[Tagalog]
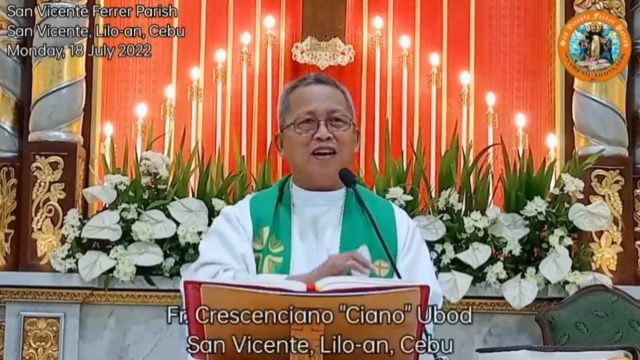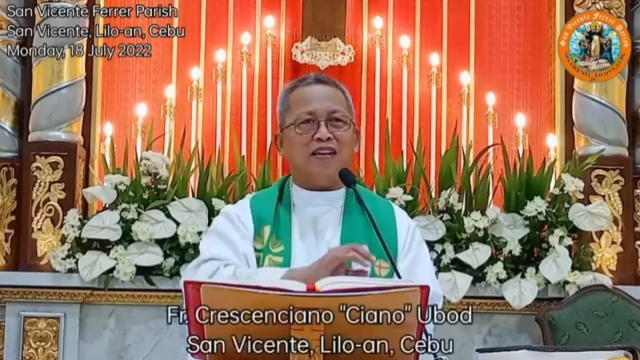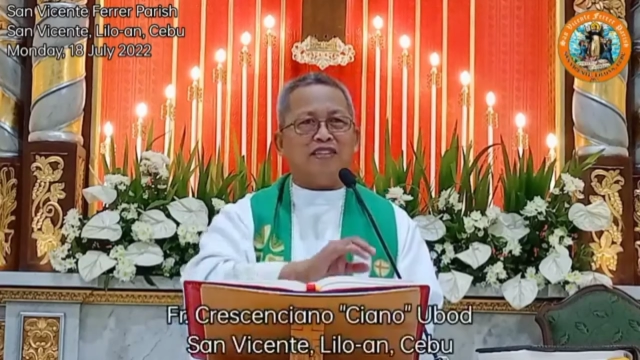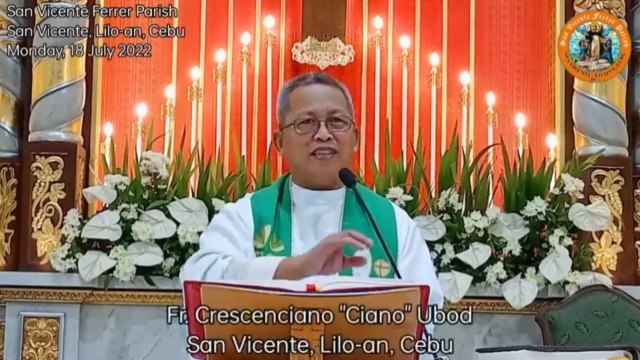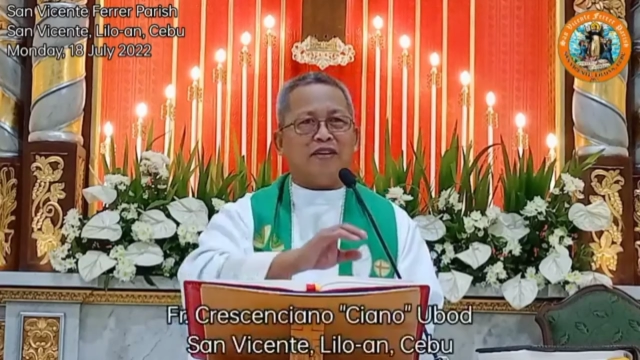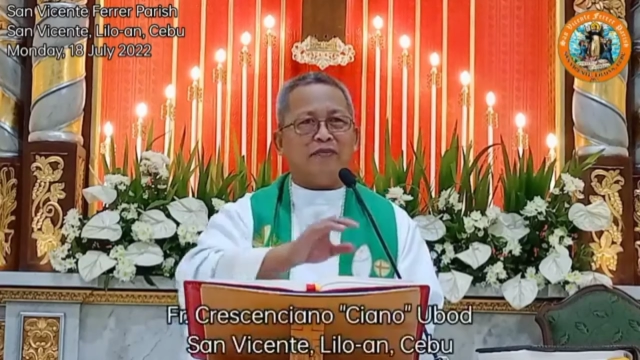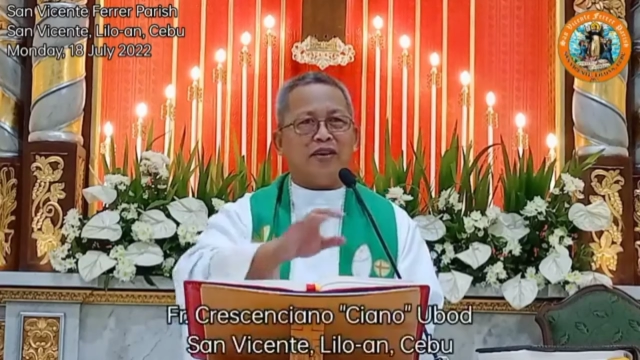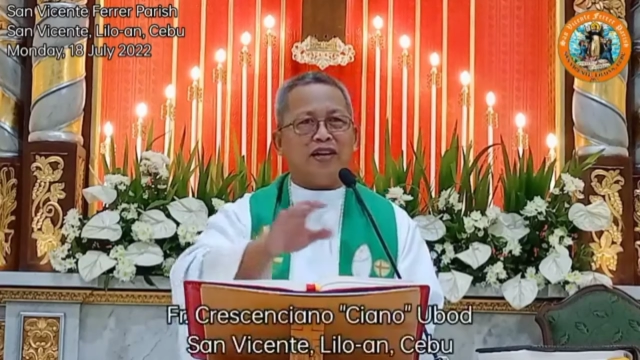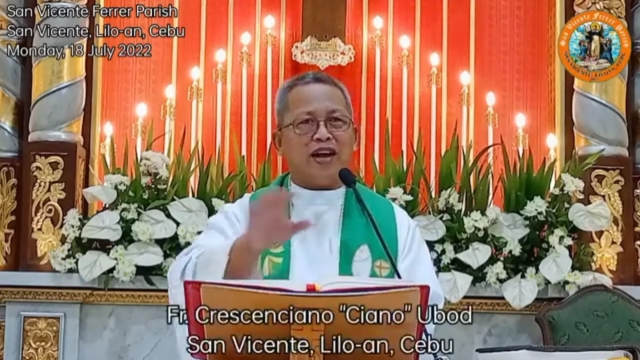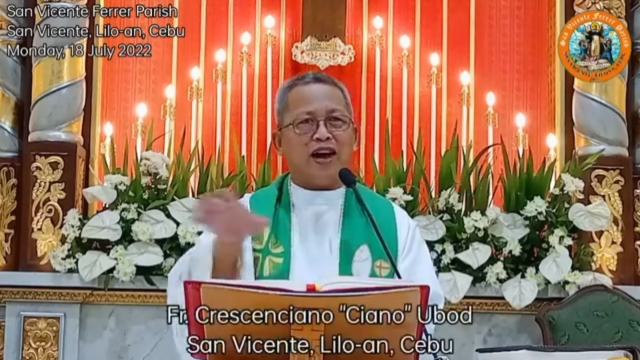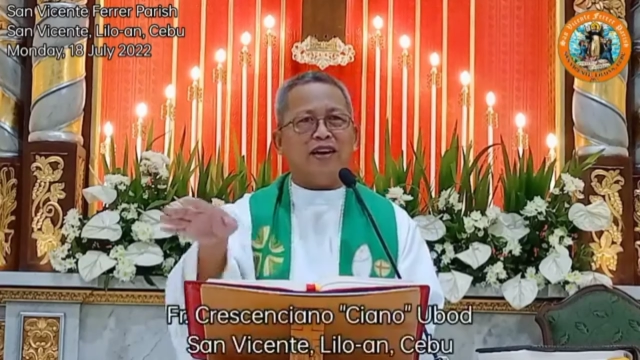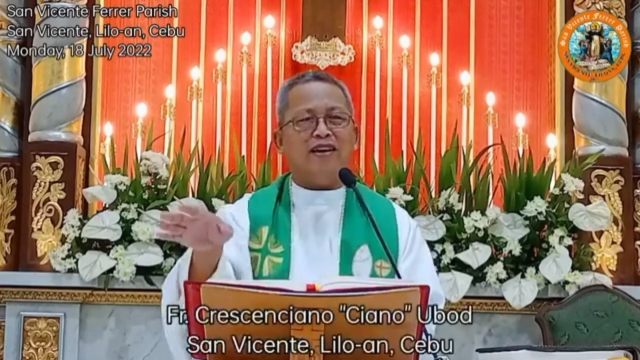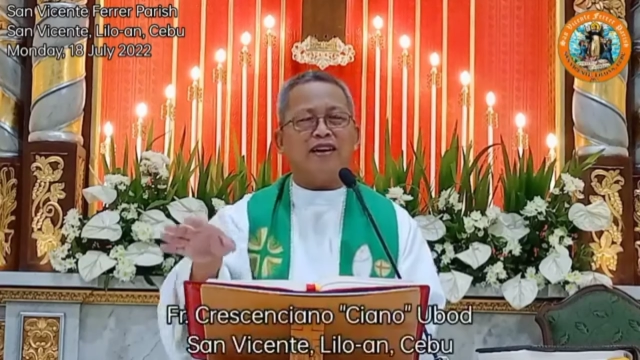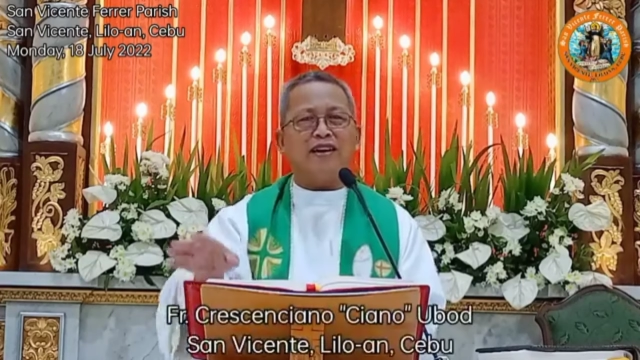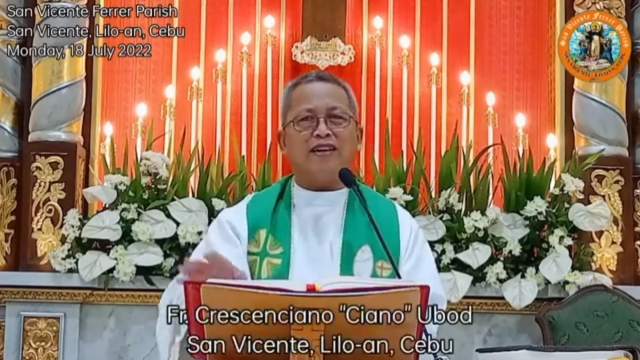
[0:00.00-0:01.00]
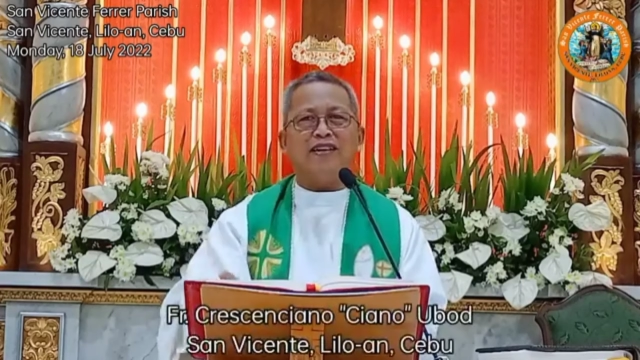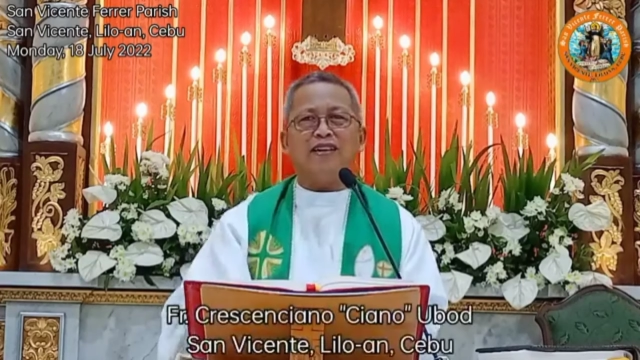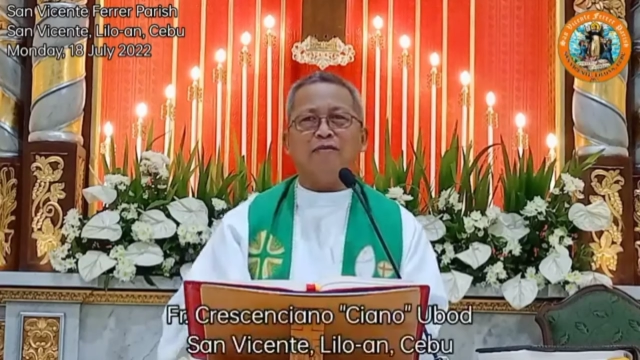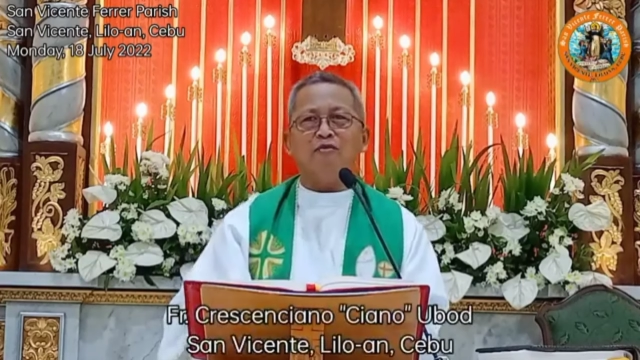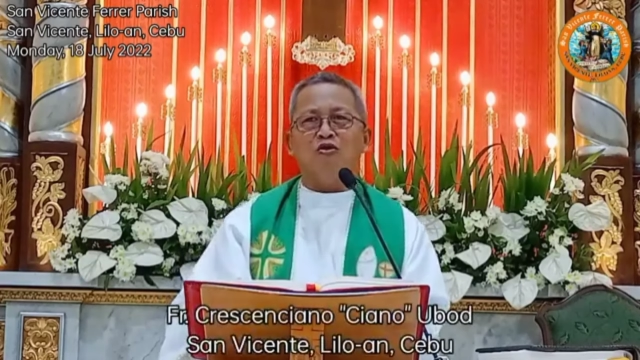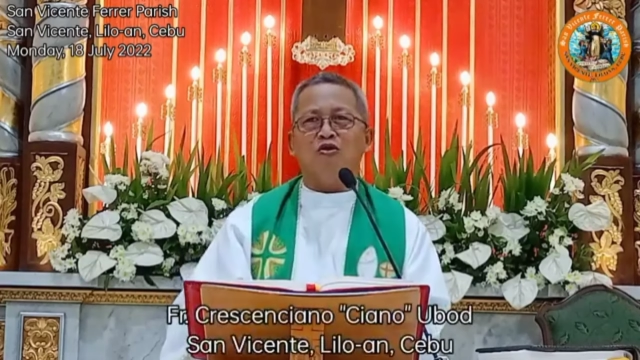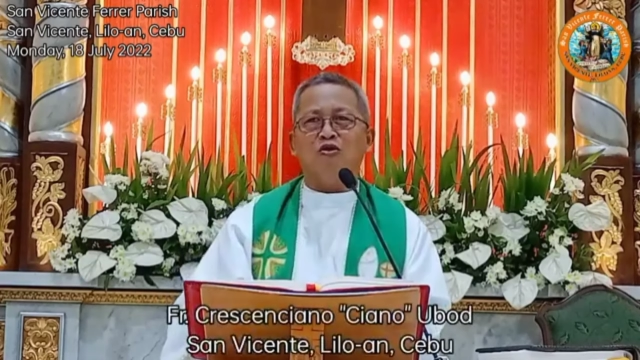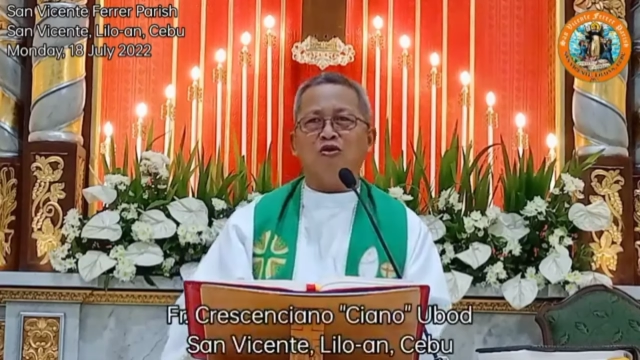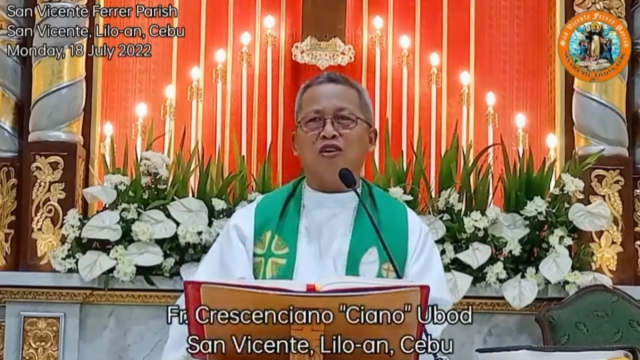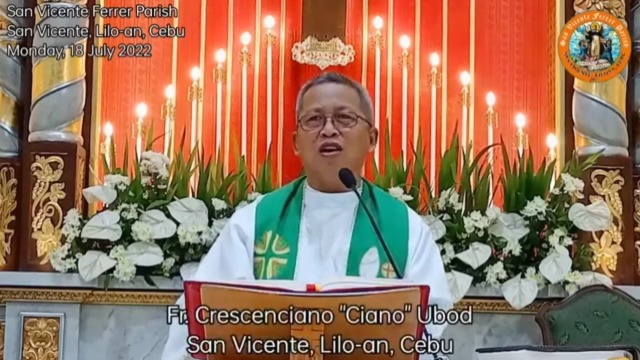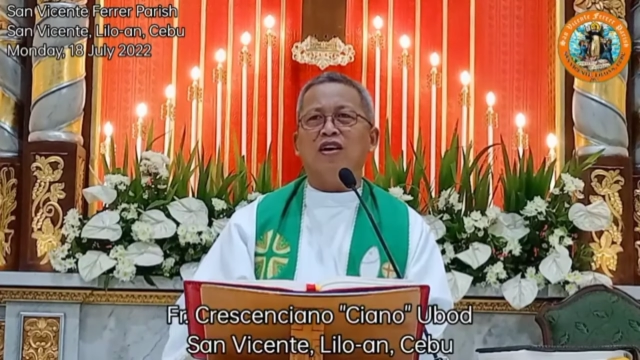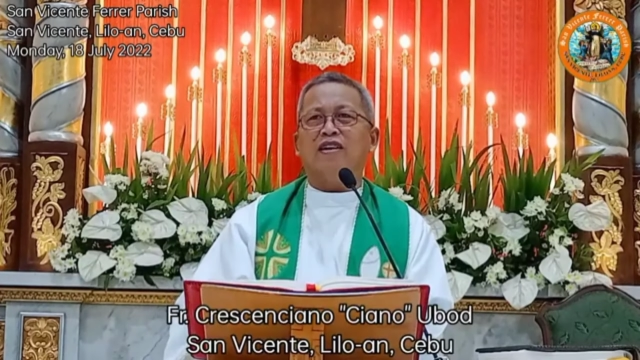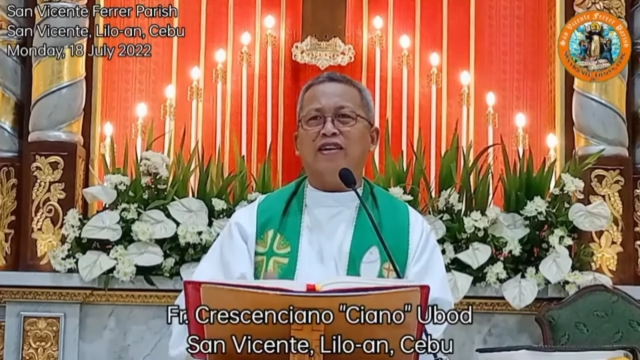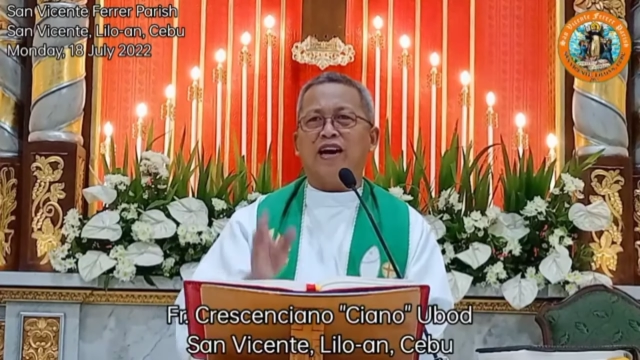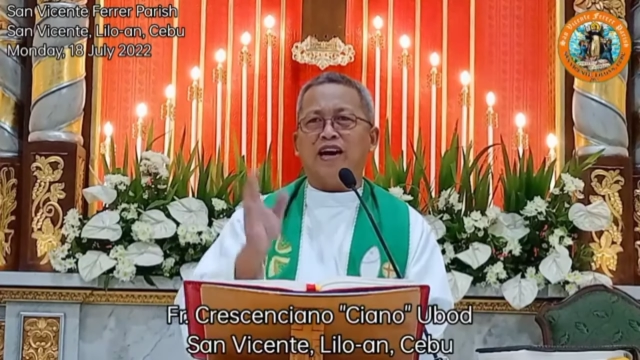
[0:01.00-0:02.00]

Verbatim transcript: 700 kabuok